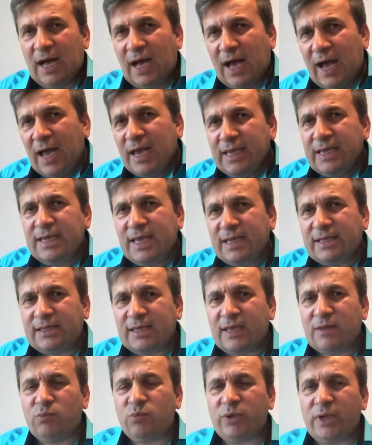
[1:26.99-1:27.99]

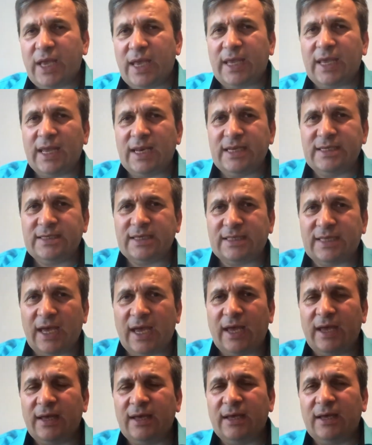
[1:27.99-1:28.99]
ayrıyetten buraya gelince
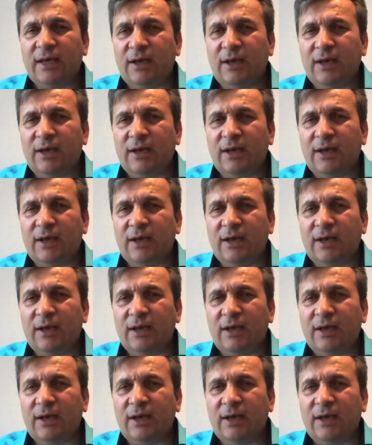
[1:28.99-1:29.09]
de